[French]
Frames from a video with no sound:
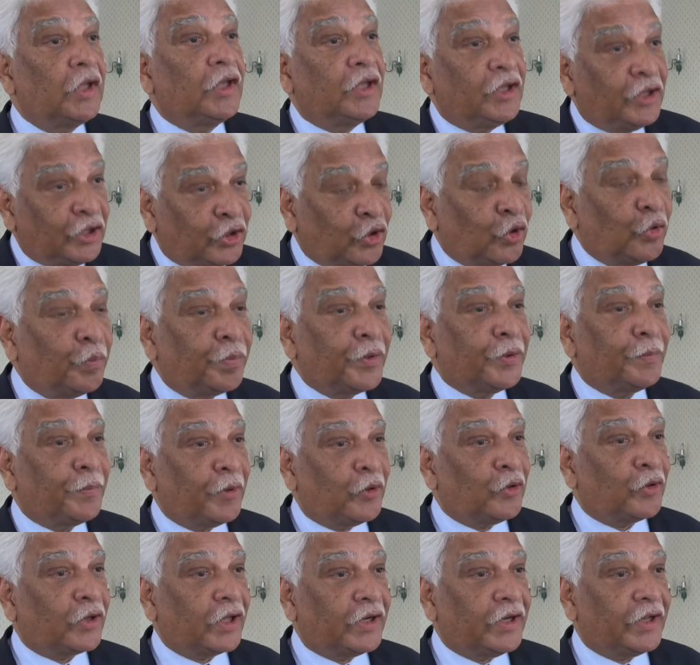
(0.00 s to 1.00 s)
y compris
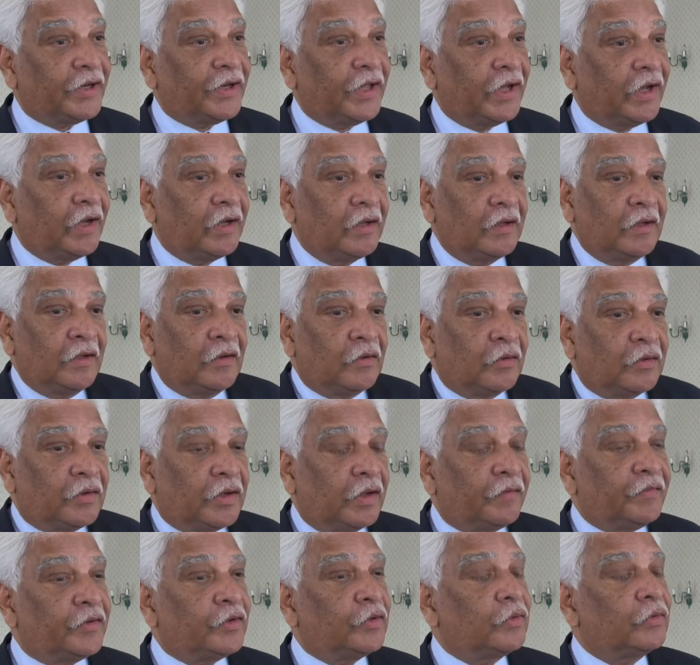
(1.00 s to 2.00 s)
par le Canada. On
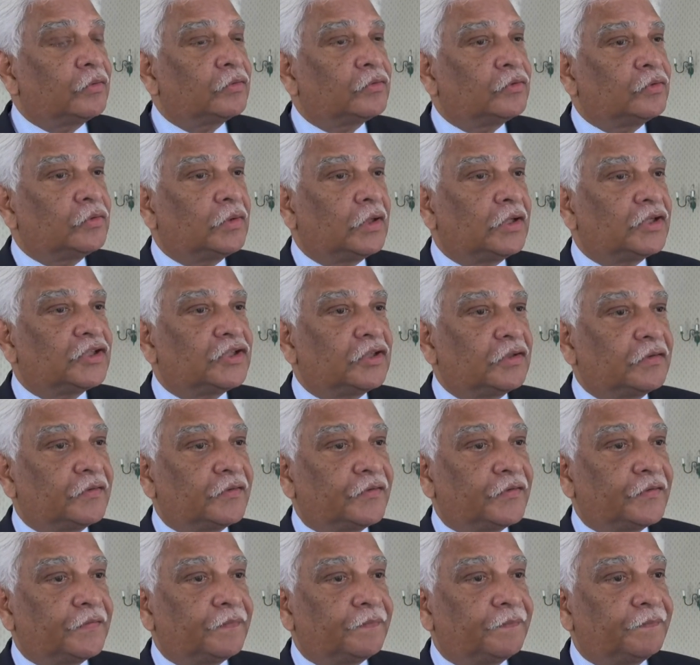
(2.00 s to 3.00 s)
avait donc toutes les
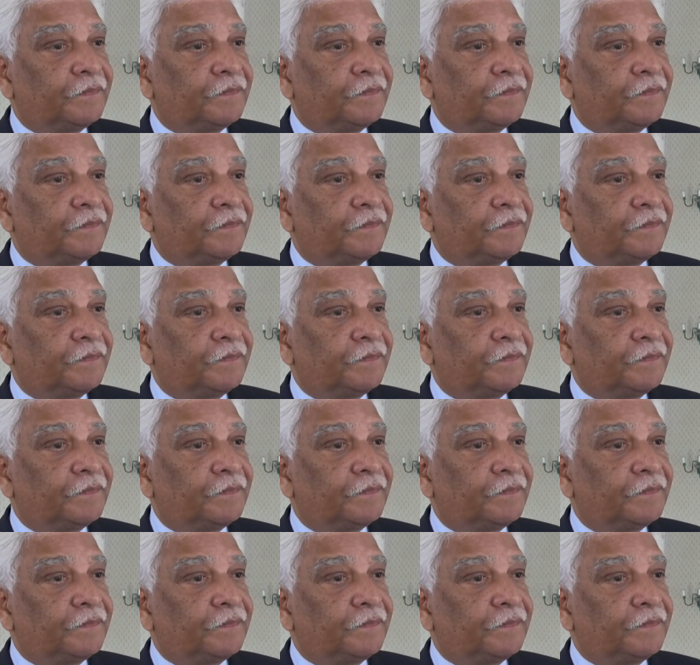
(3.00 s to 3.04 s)
chances.